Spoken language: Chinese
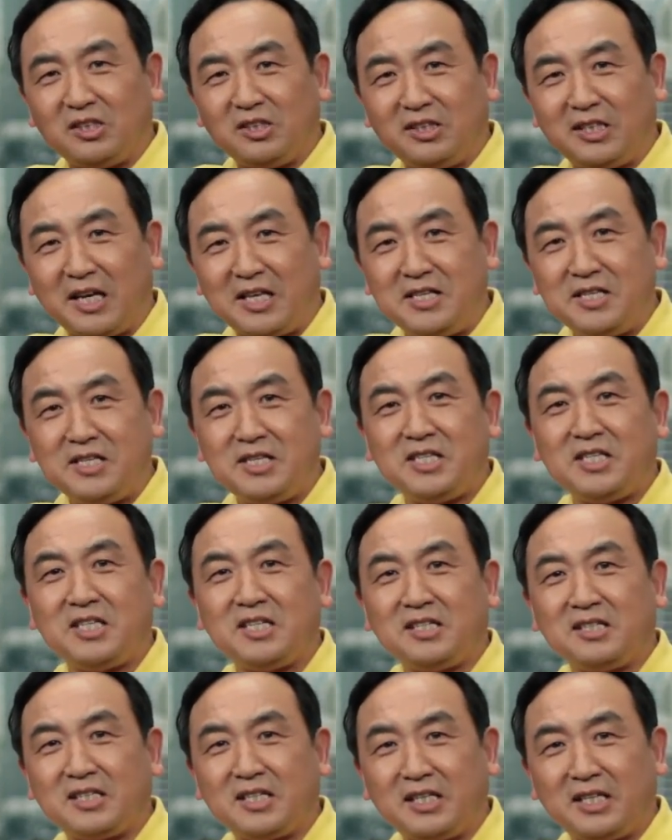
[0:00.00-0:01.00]
人
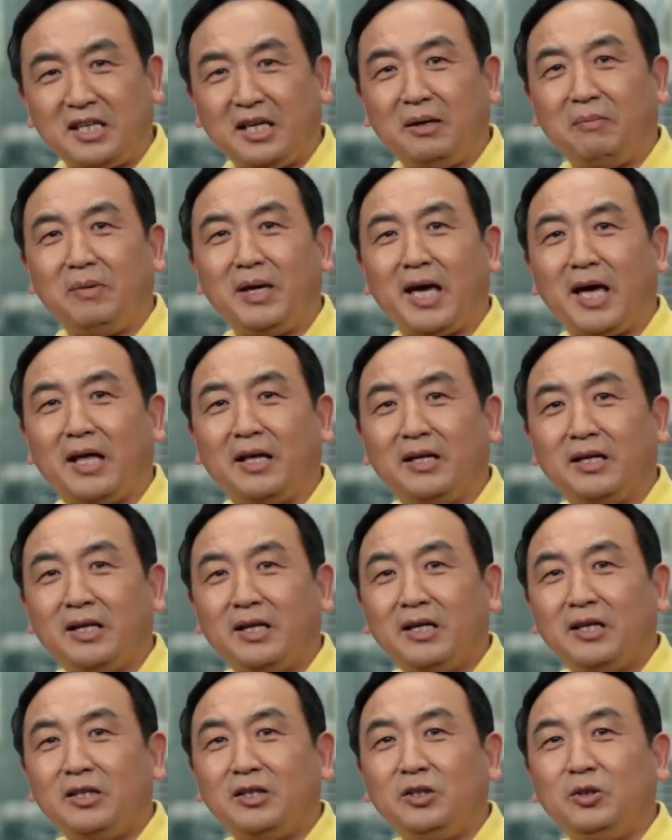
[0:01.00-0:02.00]
性的一面
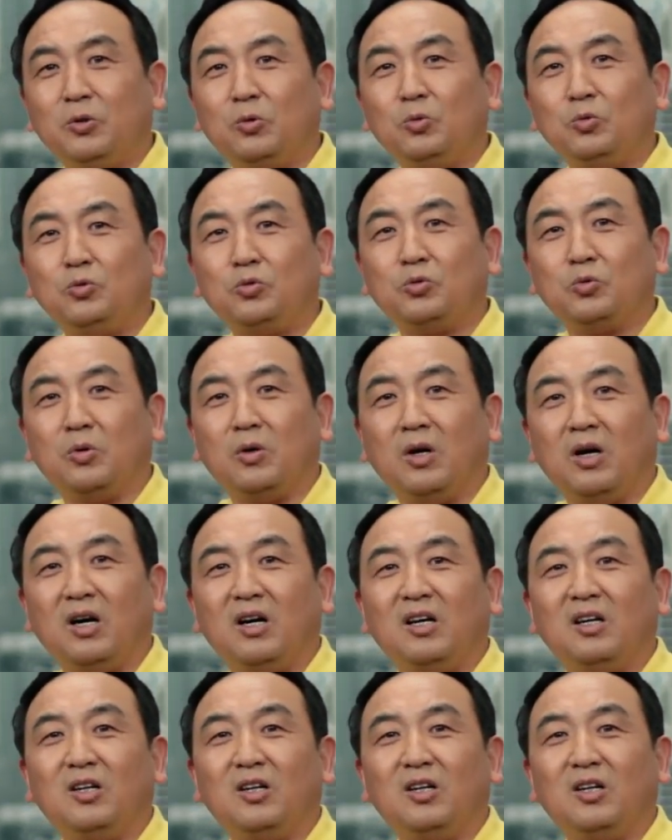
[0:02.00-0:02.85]
有所